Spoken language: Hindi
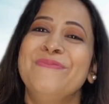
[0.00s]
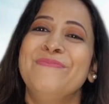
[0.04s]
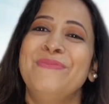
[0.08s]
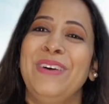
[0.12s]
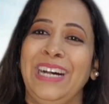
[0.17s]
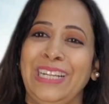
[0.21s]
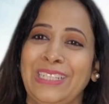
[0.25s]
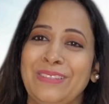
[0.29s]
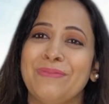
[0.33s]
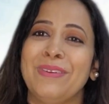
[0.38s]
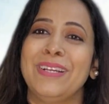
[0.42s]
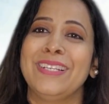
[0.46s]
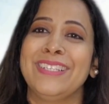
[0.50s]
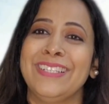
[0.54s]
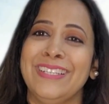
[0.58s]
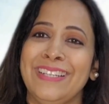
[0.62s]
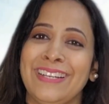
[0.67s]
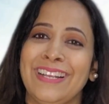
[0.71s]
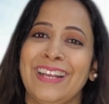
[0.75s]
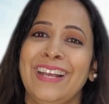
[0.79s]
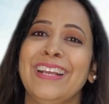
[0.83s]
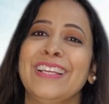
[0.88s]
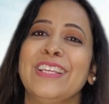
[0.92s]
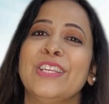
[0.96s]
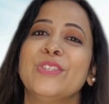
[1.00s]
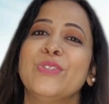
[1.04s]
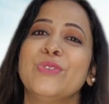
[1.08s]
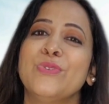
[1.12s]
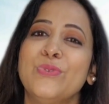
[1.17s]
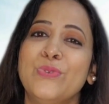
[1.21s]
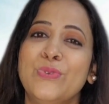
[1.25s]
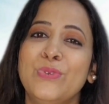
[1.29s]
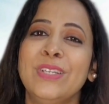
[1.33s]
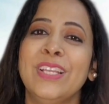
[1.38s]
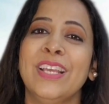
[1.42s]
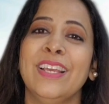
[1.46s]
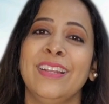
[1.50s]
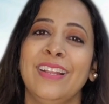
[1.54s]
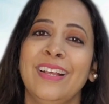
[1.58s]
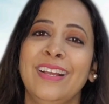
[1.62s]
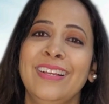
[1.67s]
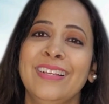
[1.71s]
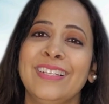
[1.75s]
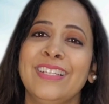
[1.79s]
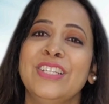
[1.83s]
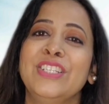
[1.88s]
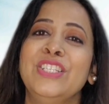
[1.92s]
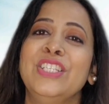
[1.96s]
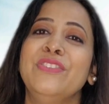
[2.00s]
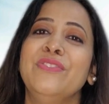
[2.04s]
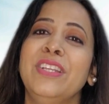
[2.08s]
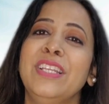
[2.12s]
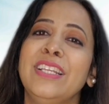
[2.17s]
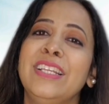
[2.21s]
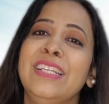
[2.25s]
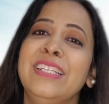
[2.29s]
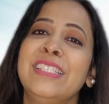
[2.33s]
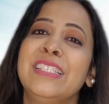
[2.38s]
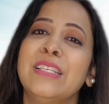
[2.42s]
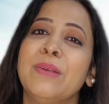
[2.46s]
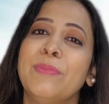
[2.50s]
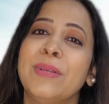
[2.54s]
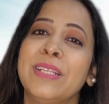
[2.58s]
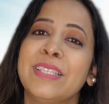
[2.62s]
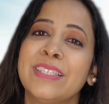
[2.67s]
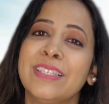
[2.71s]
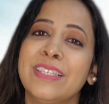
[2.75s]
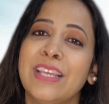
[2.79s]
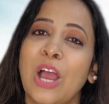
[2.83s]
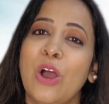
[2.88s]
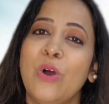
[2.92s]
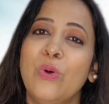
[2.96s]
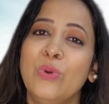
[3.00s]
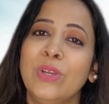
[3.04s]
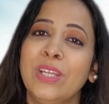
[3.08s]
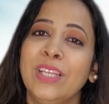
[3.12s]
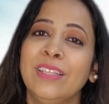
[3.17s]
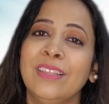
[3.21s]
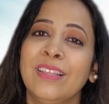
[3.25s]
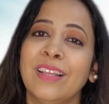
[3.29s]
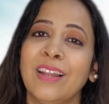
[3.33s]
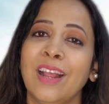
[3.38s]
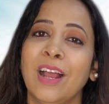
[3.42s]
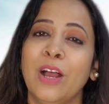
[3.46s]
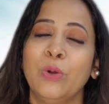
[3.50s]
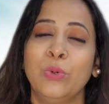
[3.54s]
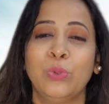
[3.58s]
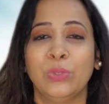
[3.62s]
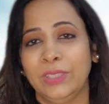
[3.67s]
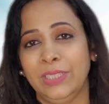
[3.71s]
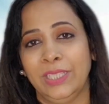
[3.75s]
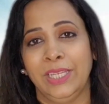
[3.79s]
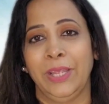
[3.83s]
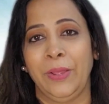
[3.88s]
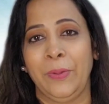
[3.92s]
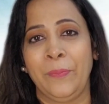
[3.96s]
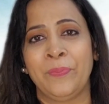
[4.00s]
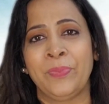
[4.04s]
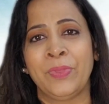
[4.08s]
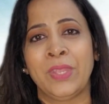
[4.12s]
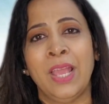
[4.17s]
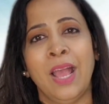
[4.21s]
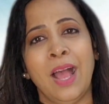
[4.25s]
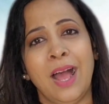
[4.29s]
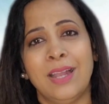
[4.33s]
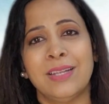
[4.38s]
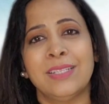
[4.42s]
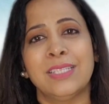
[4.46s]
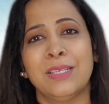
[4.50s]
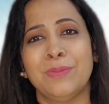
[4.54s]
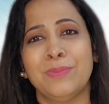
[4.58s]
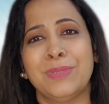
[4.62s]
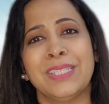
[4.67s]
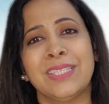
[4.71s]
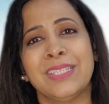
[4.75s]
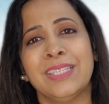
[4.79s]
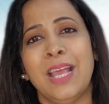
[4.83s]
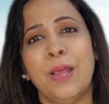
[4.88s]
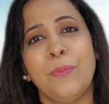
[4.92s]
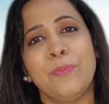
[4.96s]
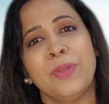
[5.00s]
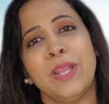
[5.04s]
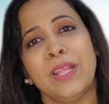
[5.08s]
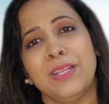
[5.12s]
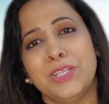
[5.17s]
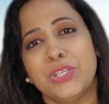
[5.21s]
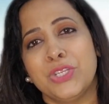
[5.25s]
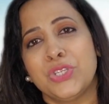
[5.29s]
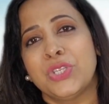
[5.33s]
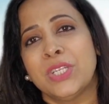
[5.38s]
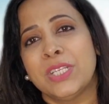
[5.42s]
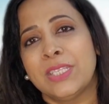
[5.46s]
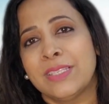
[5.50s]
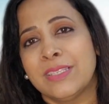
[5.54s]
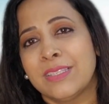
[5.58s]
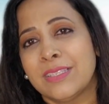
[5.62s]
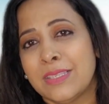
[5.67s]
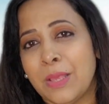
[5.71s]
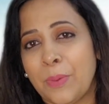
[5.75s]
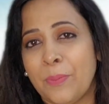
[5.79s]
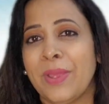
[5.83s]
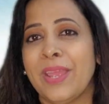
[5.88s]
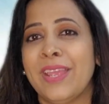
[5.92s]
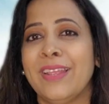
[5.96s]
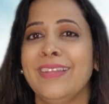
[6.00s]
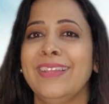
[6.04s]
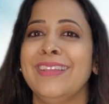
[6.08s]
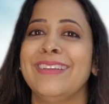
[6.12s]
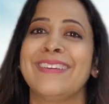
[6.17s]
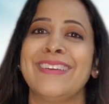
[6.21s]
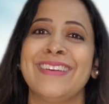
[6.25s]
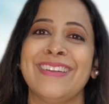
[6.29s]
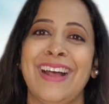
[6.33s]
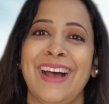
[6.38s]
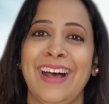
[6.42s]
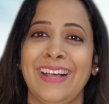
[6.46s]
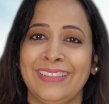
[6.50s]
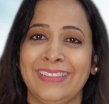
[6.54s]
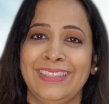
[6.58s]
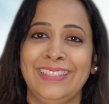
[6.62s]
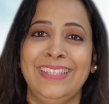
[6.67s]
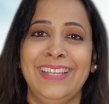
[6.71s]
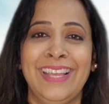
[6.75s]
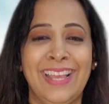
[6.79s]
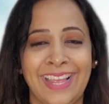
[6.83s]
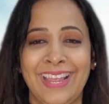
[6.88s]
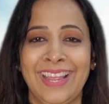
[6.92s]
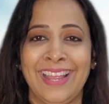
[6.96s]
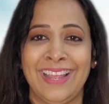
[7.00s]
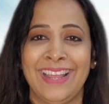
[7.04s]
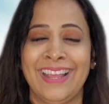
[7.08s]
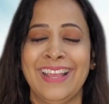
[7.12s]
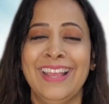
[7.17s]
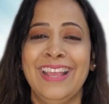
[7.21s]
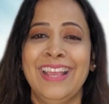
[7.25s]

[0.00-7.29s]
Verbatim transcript: महात्मा जी ने कहा ये जो ऊँट है ना ये जीवन की समस्याओं की तरह होते हैं हर समस्या अपना निश्चित समय लेकर आती है